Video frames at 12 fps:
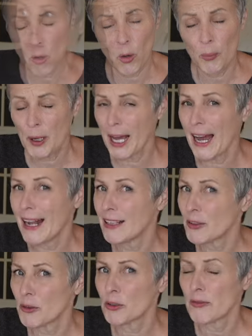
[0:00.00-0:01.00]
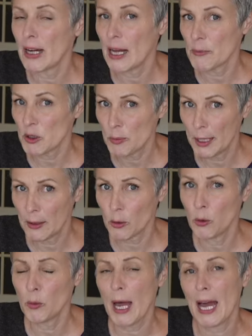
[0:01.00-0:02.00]
Ob kalt oder warm spielt
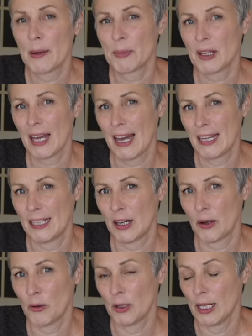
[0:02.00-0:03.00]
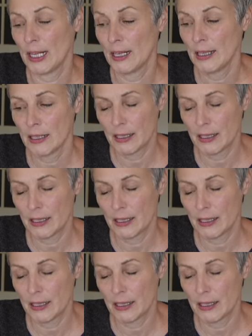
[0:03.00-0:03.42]
überhaupt keine Rolle.